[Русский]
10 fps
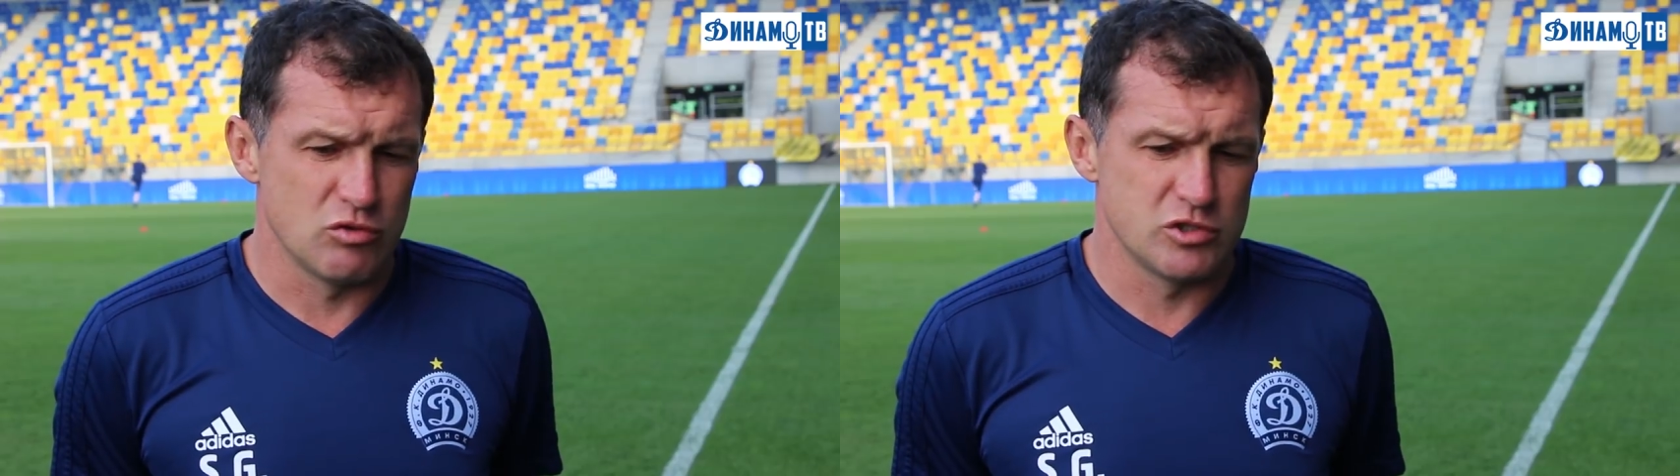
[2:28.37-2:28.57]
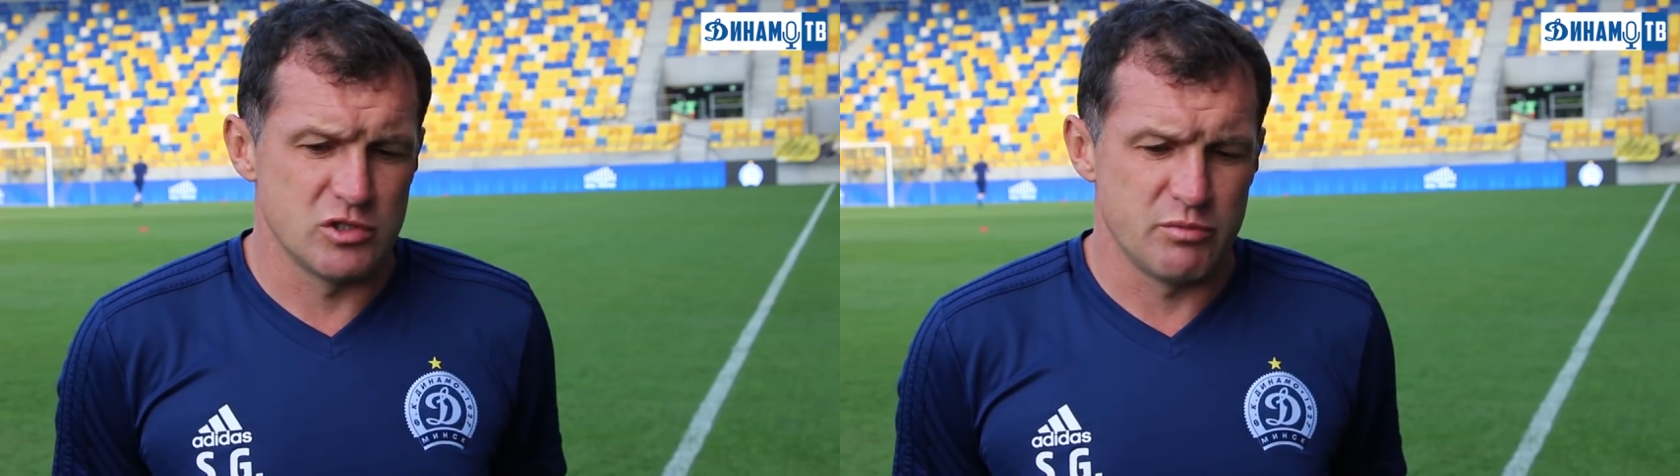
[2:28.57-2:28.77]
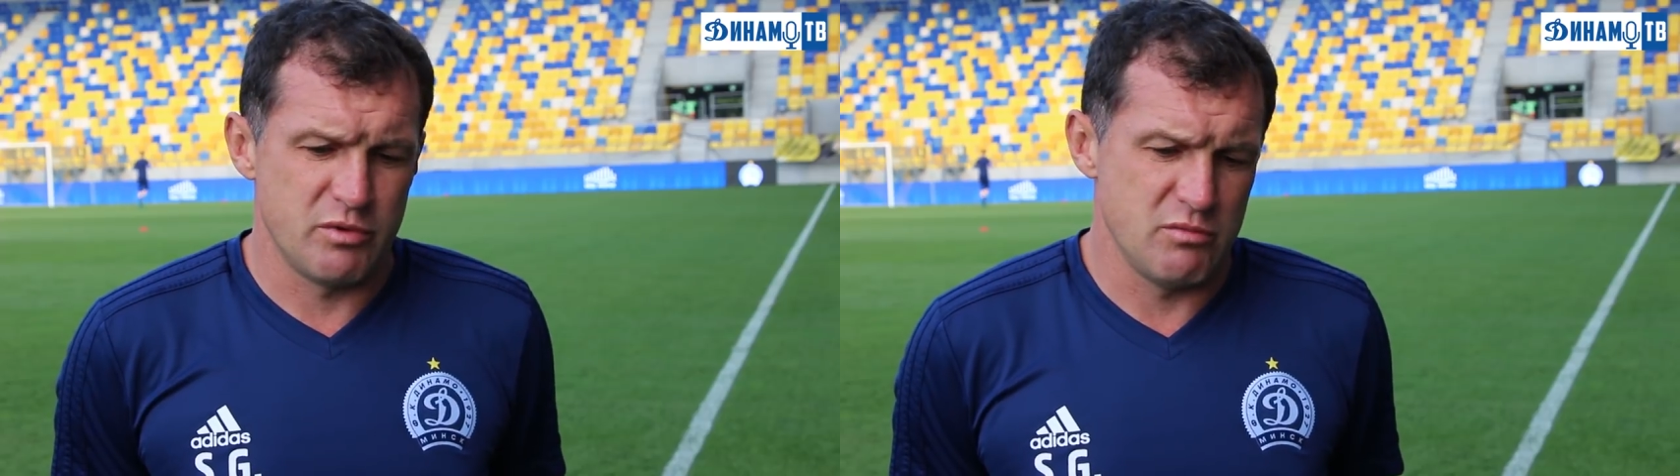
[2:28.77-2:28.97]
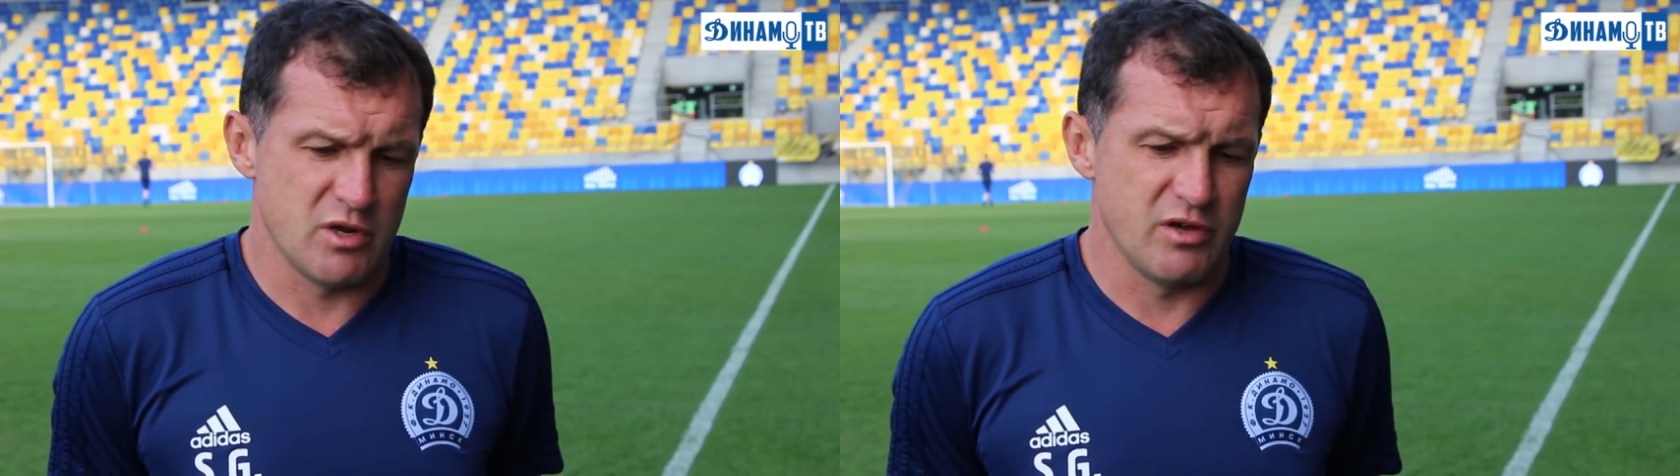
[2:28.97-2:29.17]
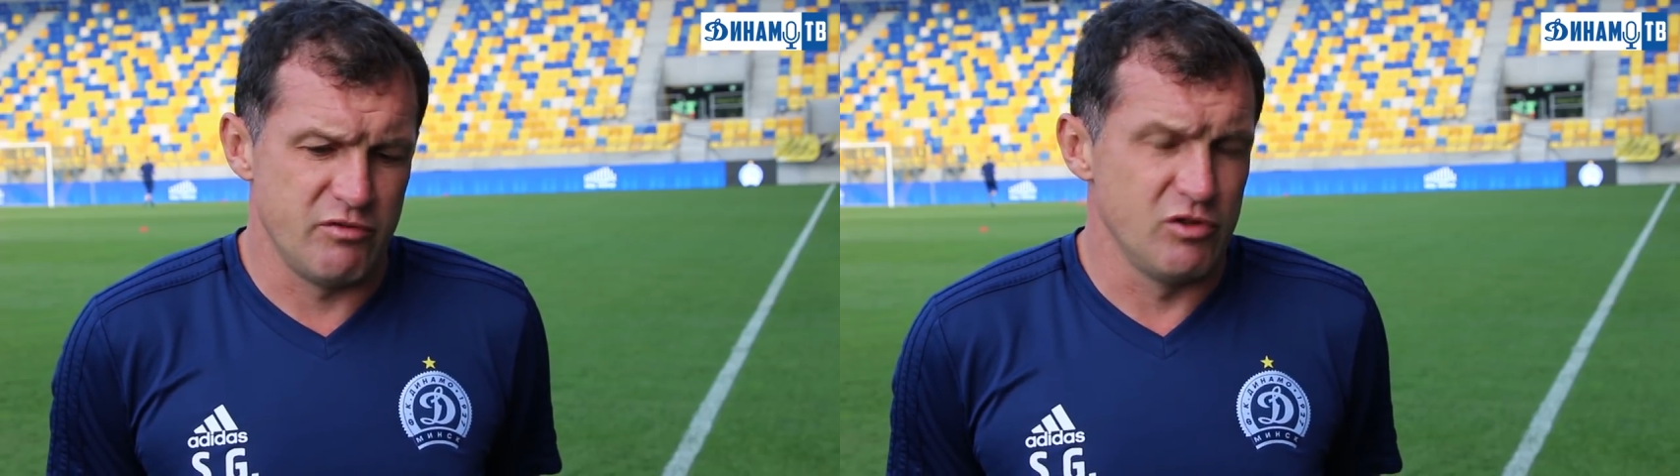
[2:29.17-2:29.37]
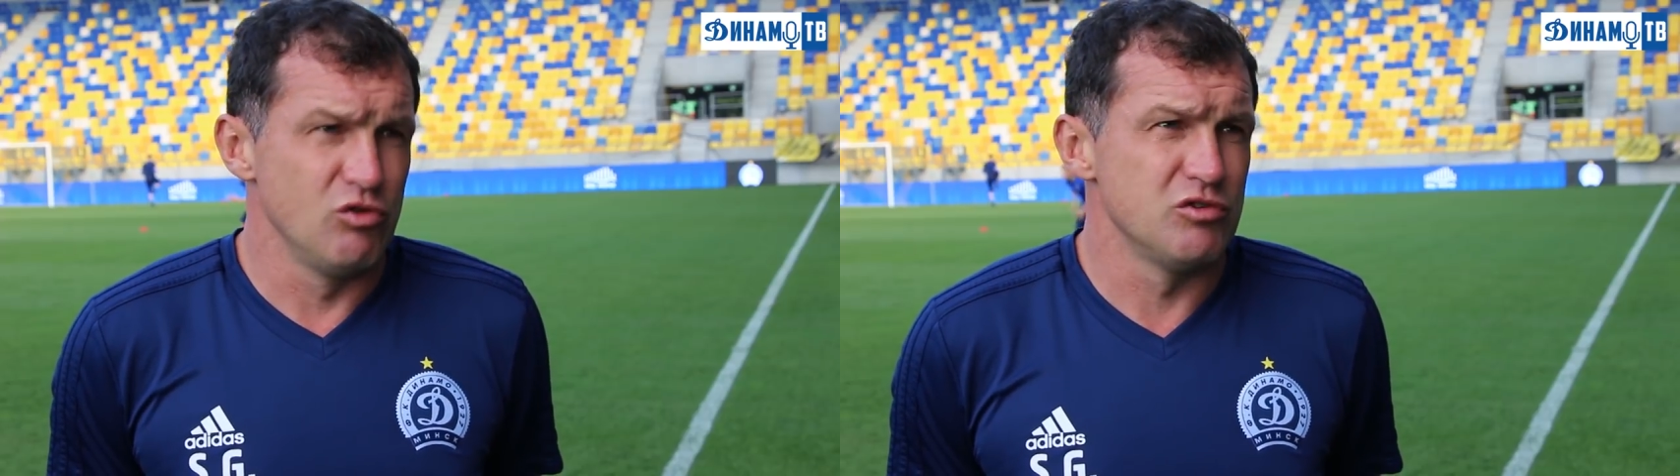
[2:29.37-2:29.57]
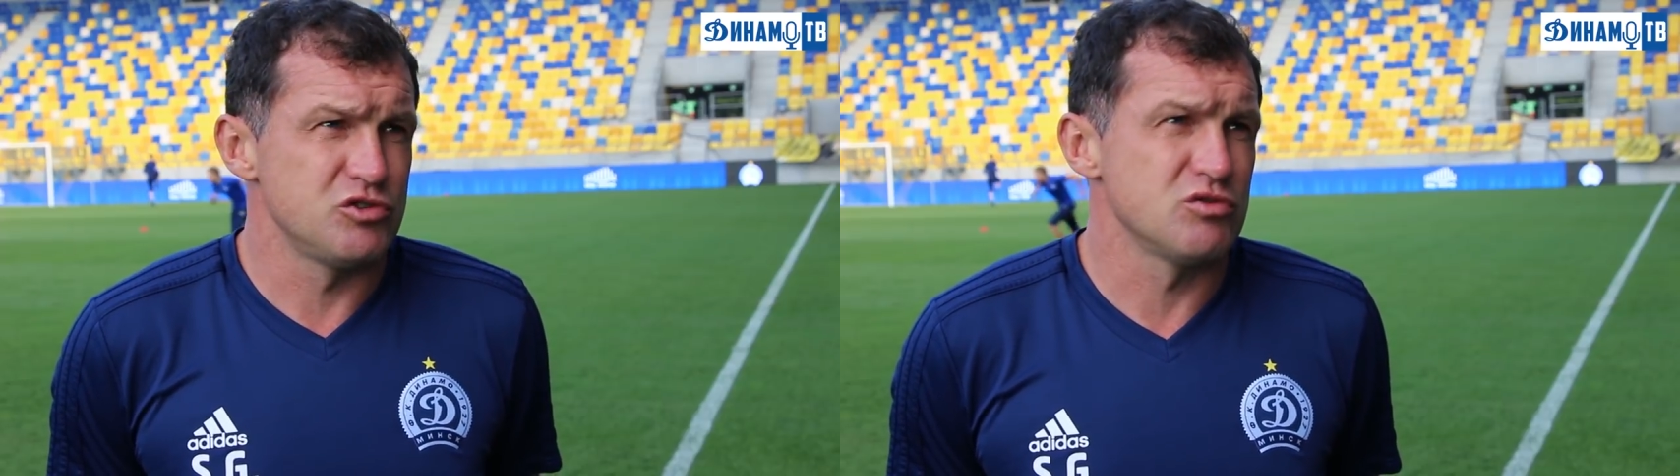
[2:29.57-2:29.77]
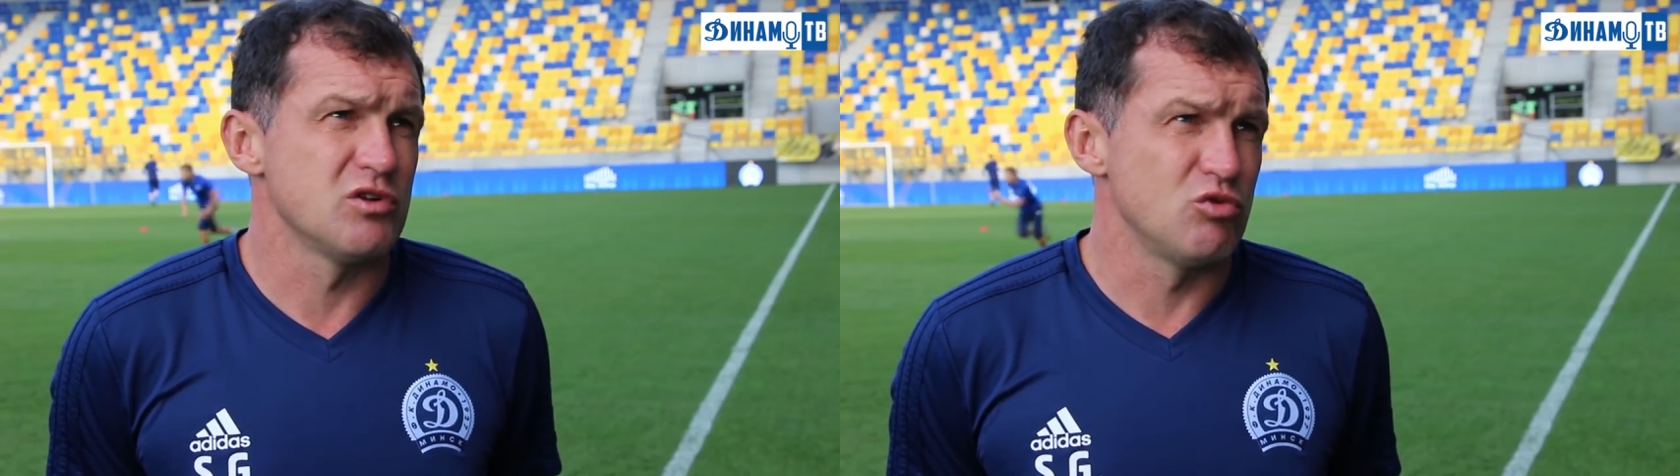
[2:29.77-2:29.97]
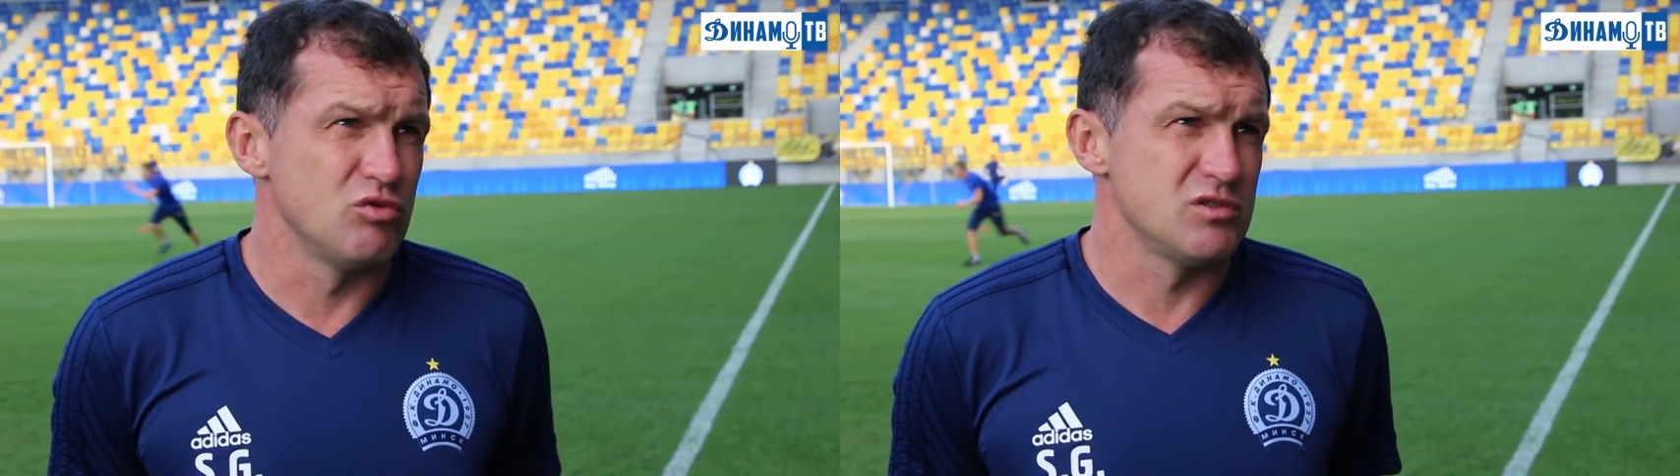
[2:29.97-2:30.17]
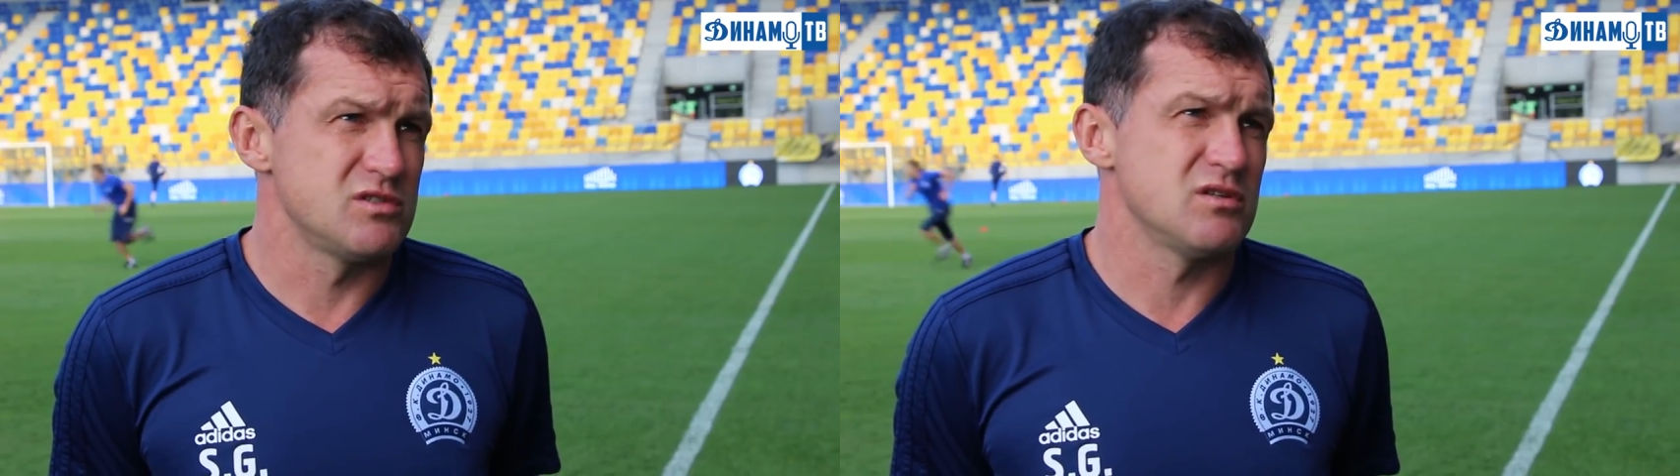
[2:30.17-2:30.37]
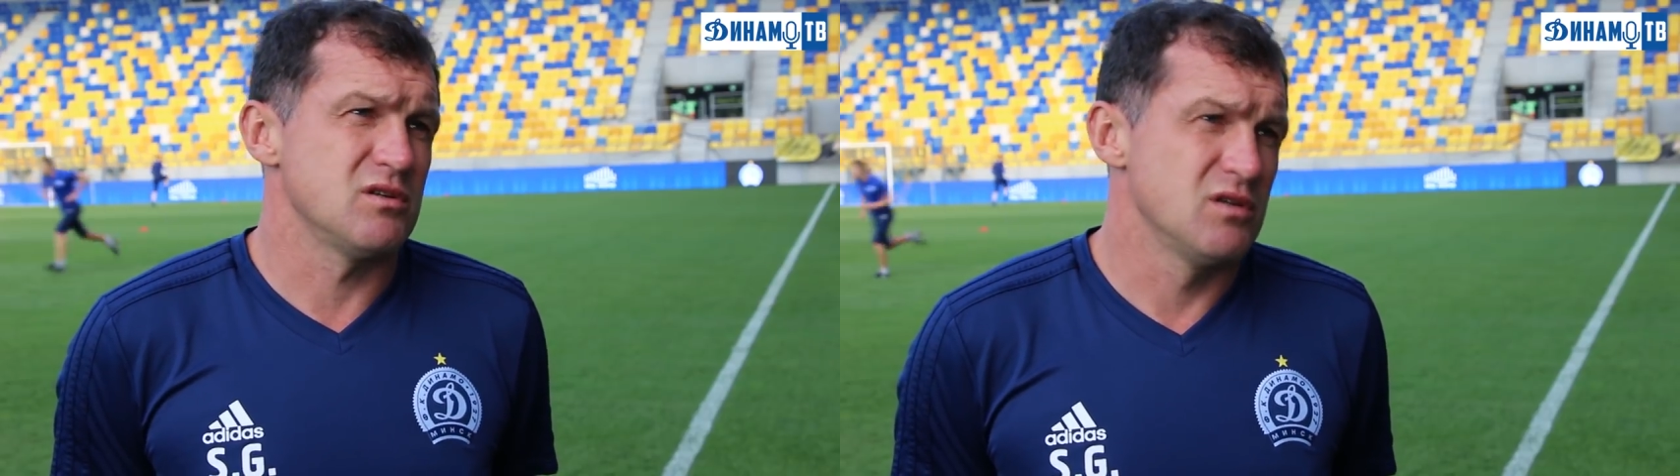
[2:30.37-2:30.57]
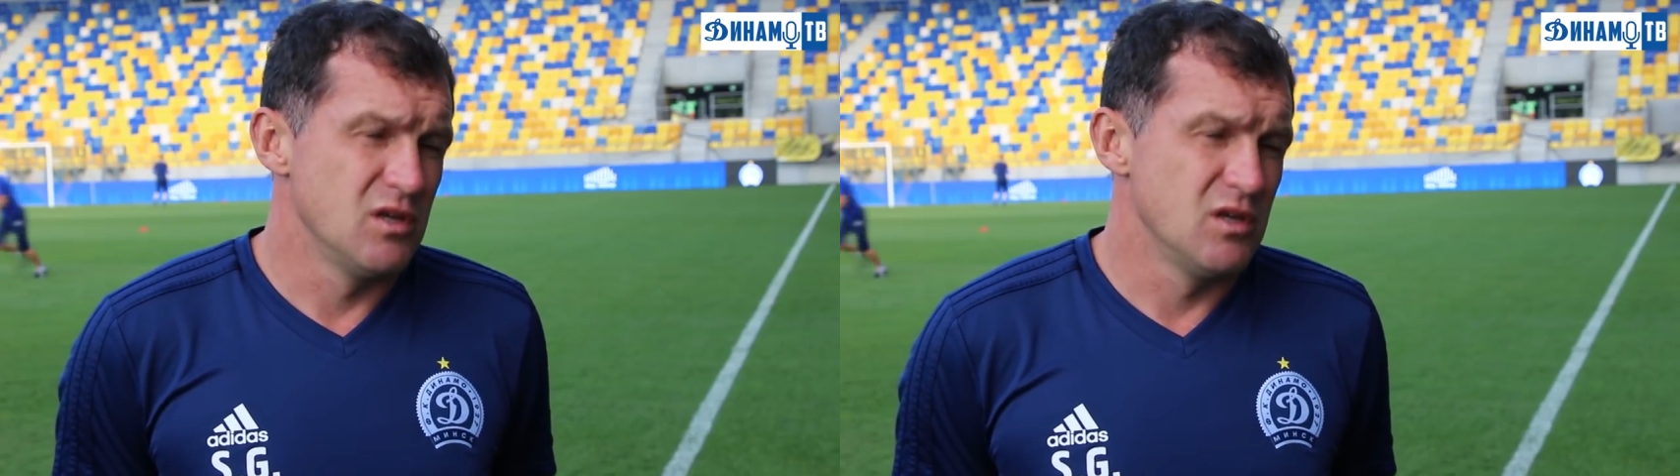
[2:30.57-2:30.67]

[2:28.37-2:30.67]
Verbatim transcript: Тот же, например, Гаврило еще находится